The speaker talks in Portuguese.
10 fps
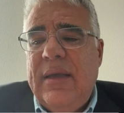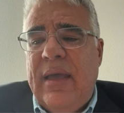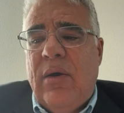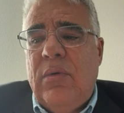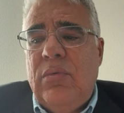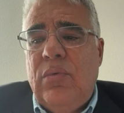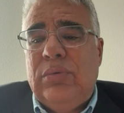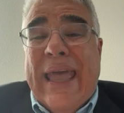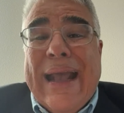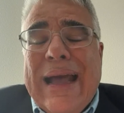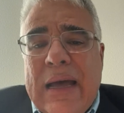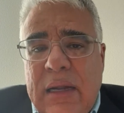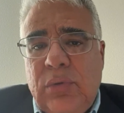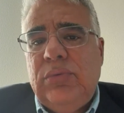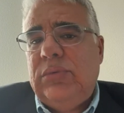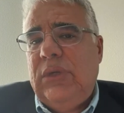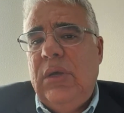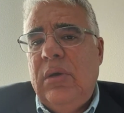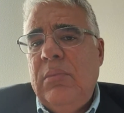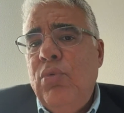é um decano
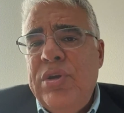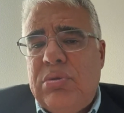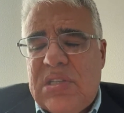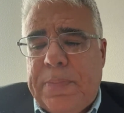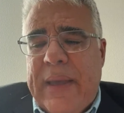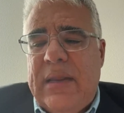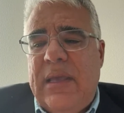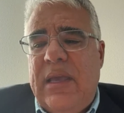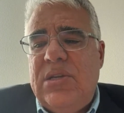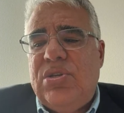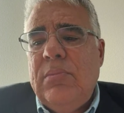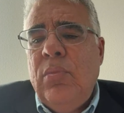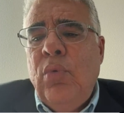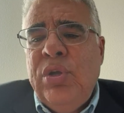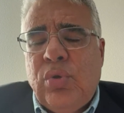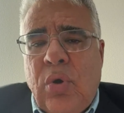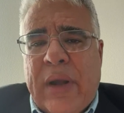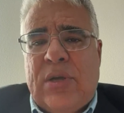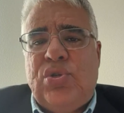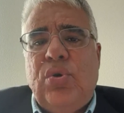muito experiente, muito
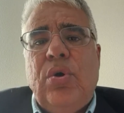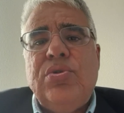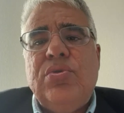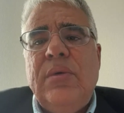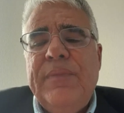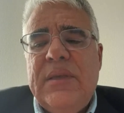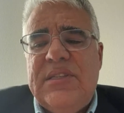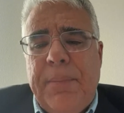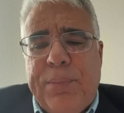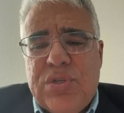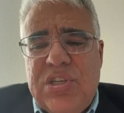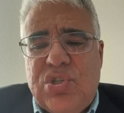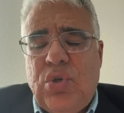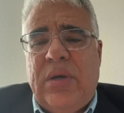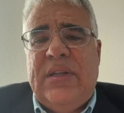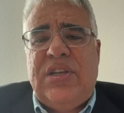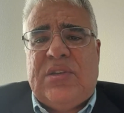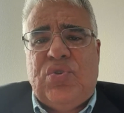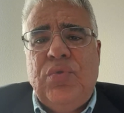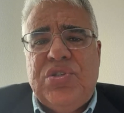corajoso, se posiciona de
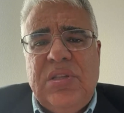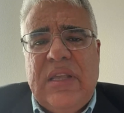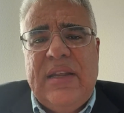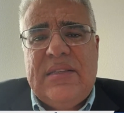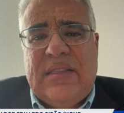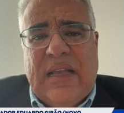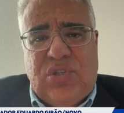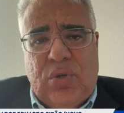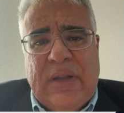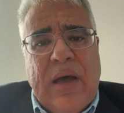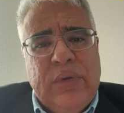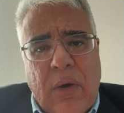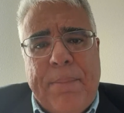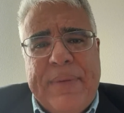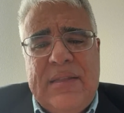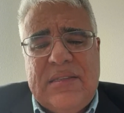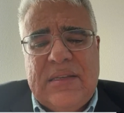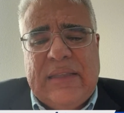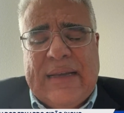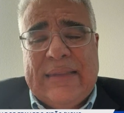assuntos de interesse nacional, não apenas de
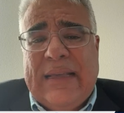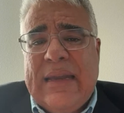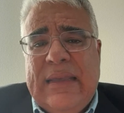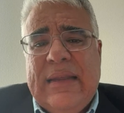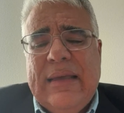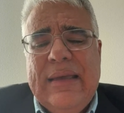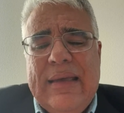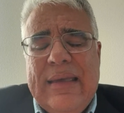Santa Catarina,